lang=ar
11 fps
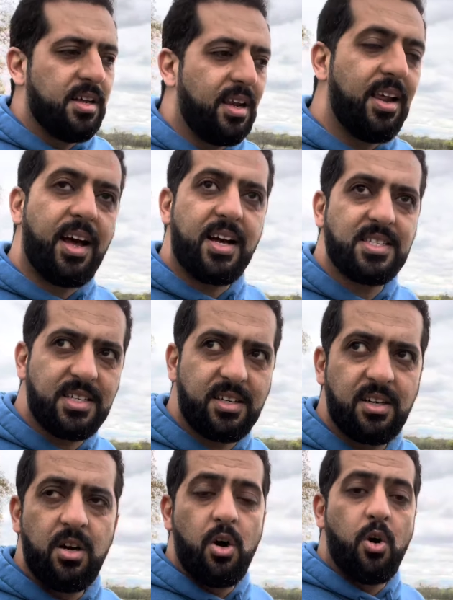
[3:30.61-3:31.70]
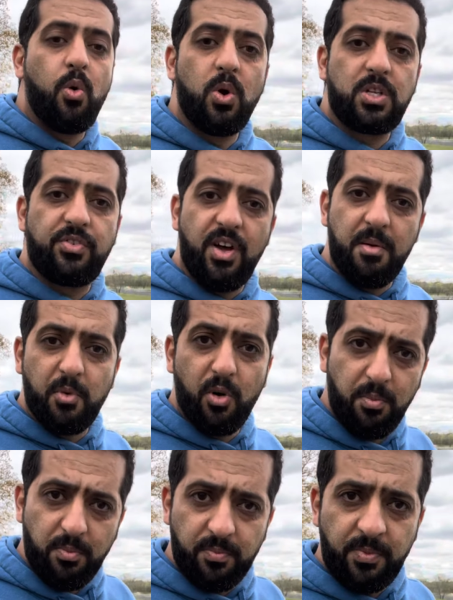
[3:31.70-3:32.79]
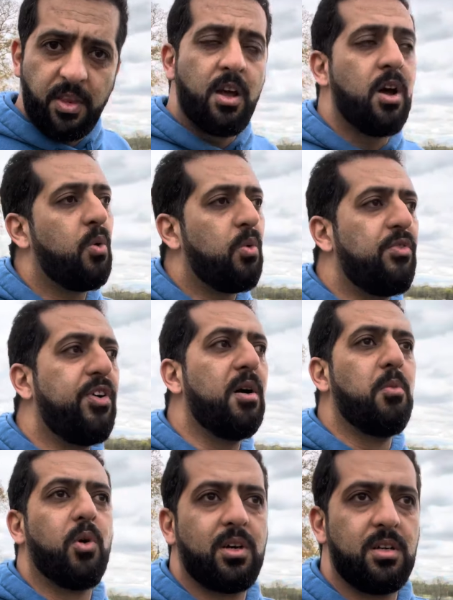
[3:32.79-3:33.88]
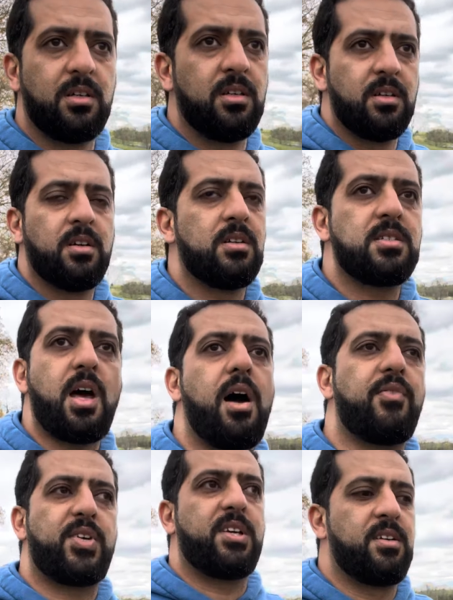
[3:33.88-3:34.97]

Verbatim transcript: اللي خاصك هو تفهمهم ويفهموك صافي